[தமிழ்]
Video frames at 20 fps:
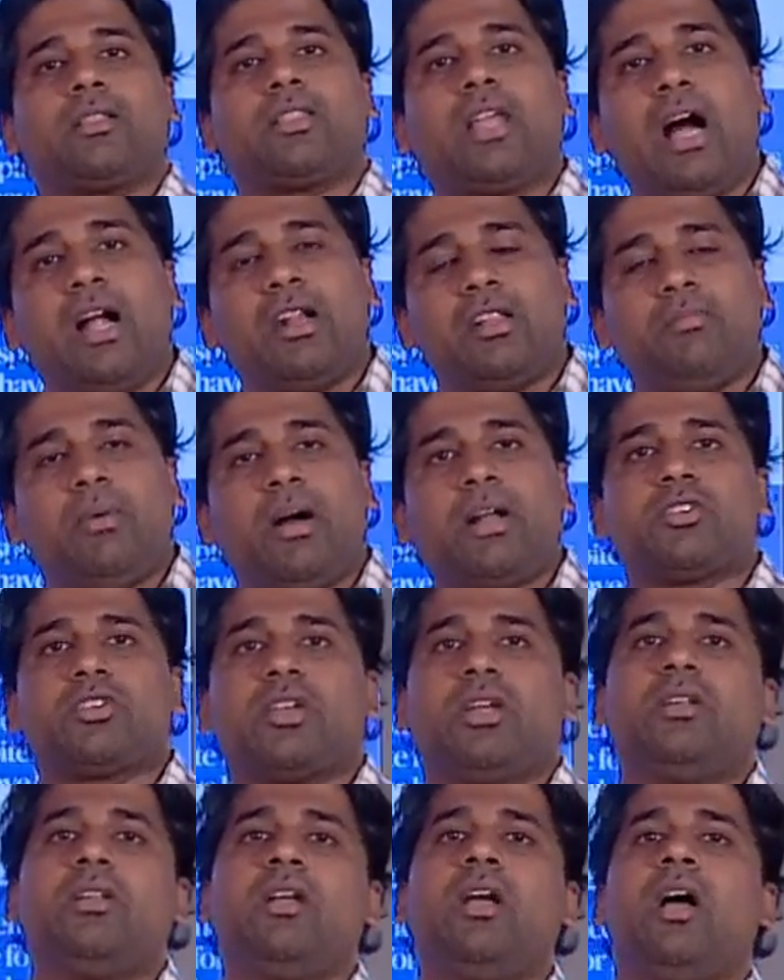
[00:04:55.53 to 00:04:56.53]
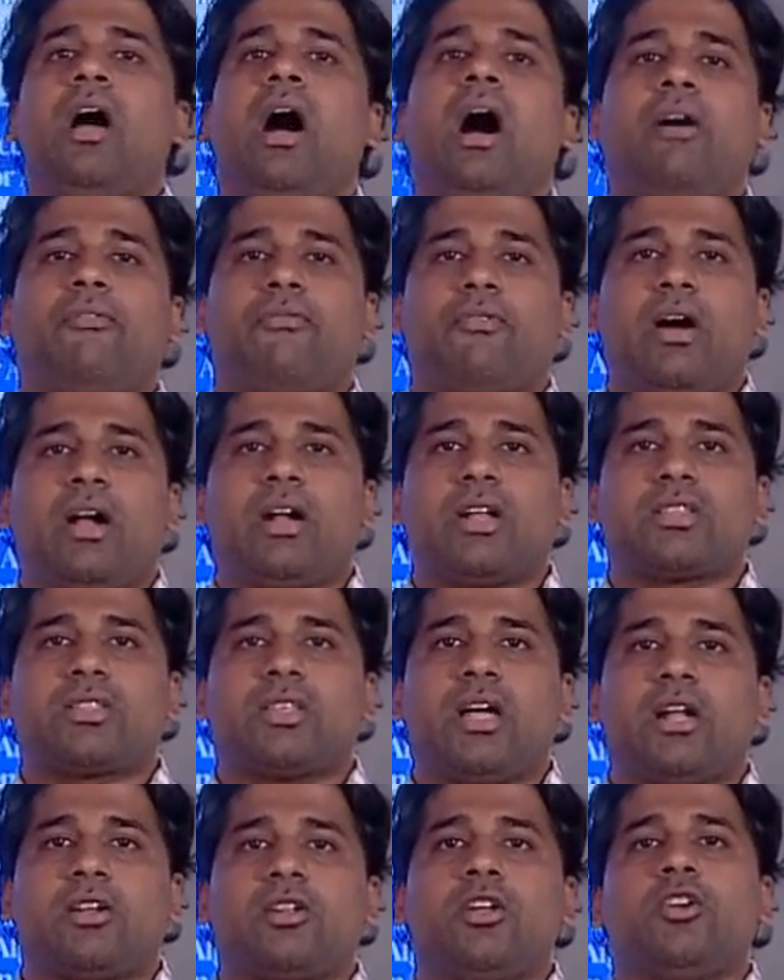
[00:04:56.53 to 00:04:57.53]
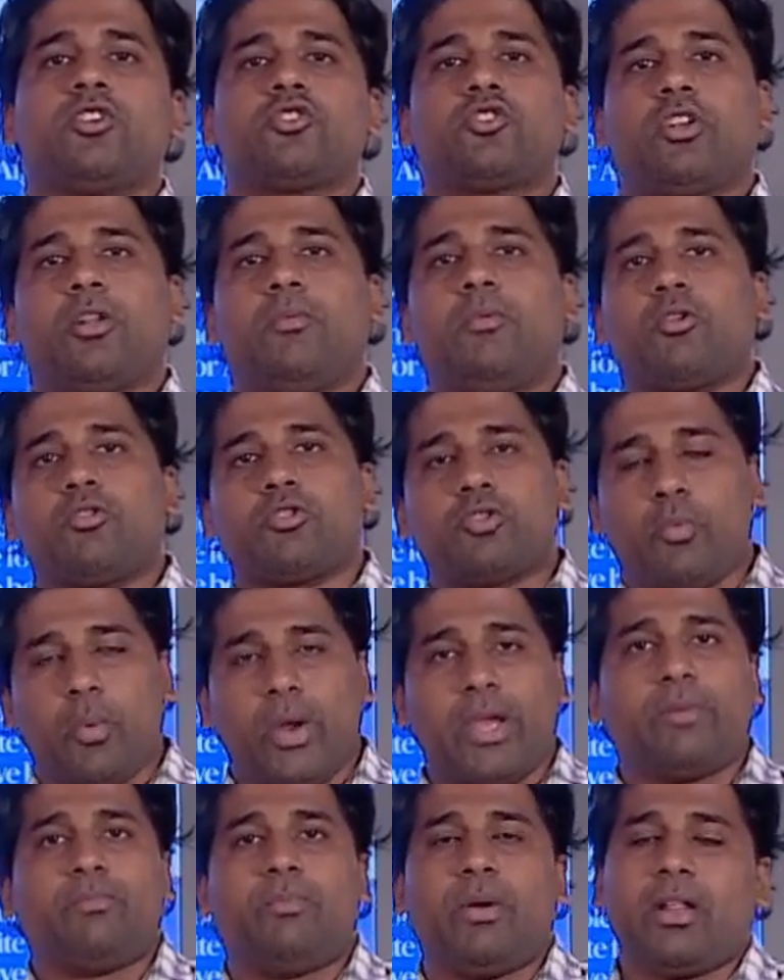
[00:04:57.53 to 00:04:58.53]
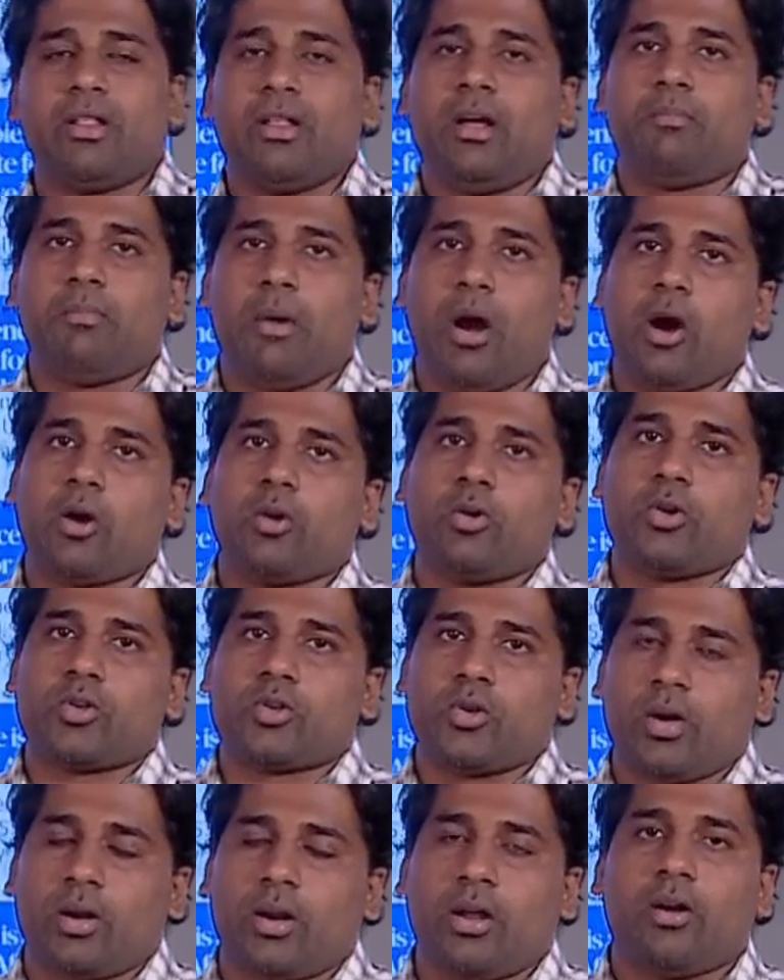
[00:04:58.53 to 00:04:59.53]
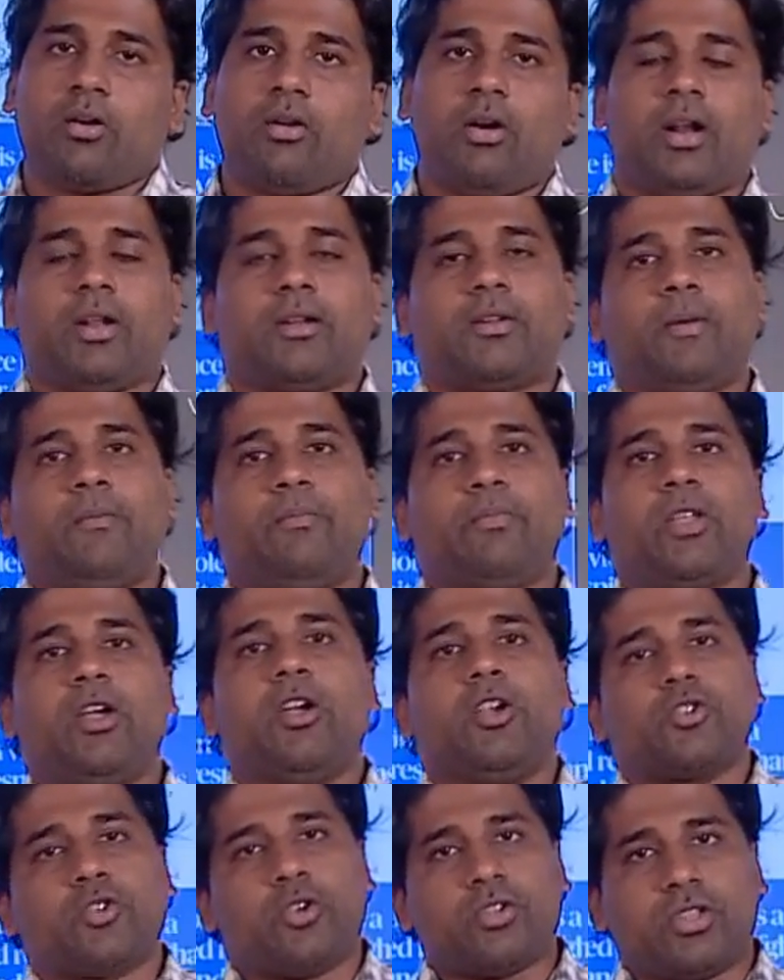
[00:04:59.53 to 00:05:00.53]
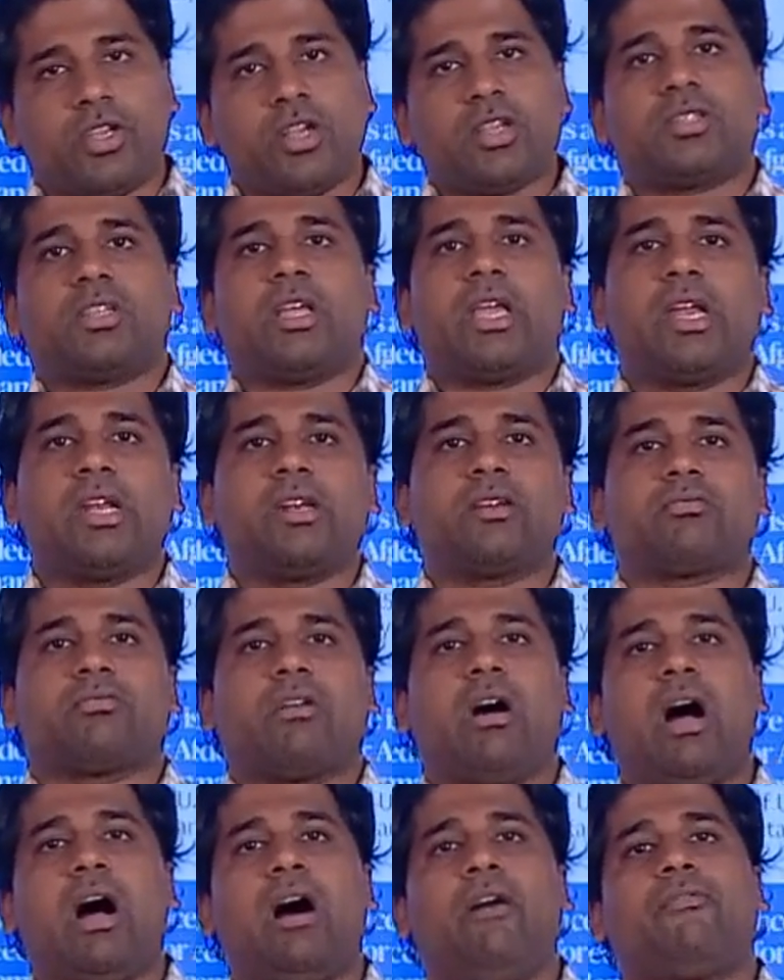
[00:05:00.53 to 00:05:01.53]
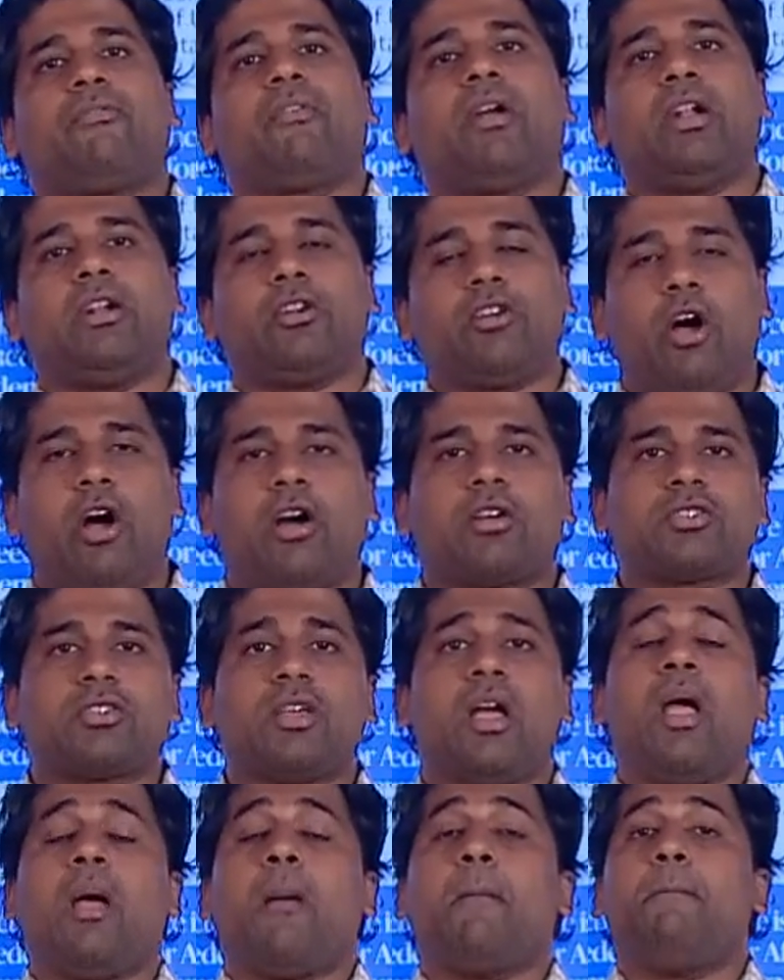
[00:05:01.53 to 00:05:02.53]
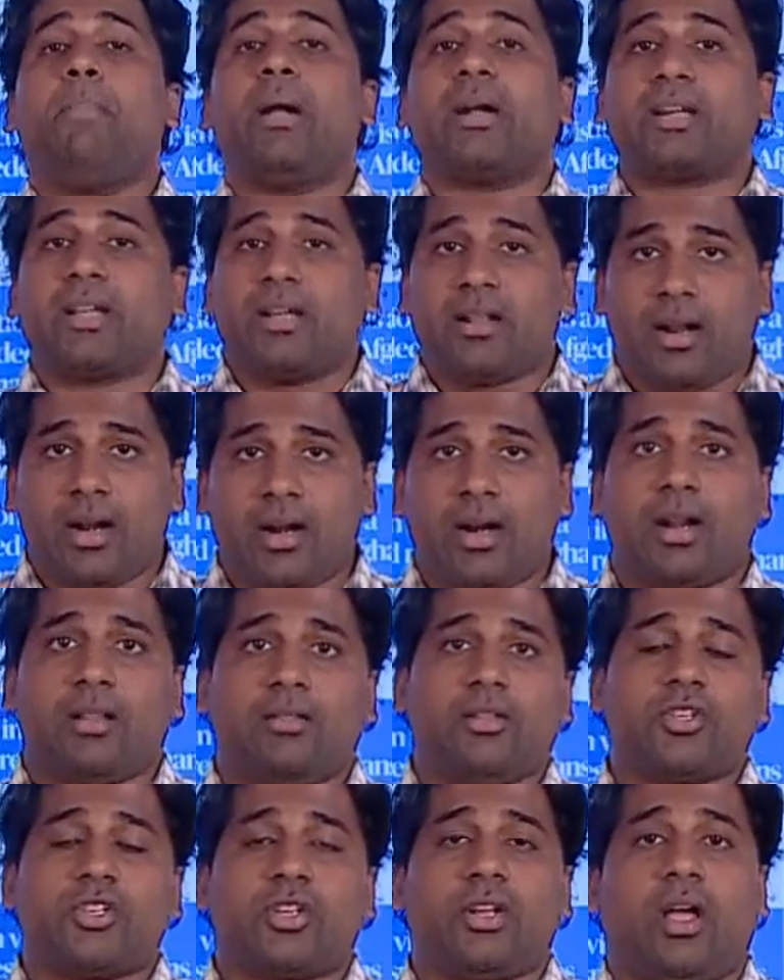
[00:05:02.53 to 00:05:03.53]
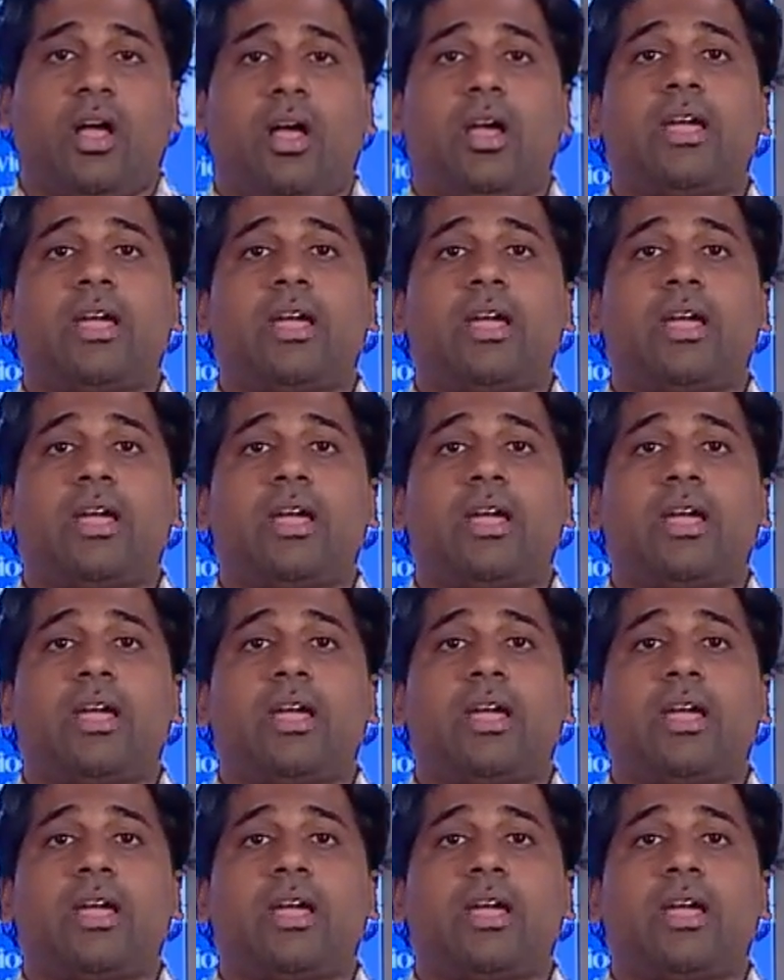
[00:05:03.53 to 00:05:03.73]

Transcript: தாலிபான்ஸ் அண்ட் ஆப்கானிஸ்தான் ஸோ நம்ம கொஞ்சம் வெயிட் பண்ணி தான் பார்க்கணும்னு சொல்கிறாங்க ஸோ திஸ் இன்ட்ரா ஆப்கான் டாக்ஸ் பெட்டராக நடந்துச்சுன்னா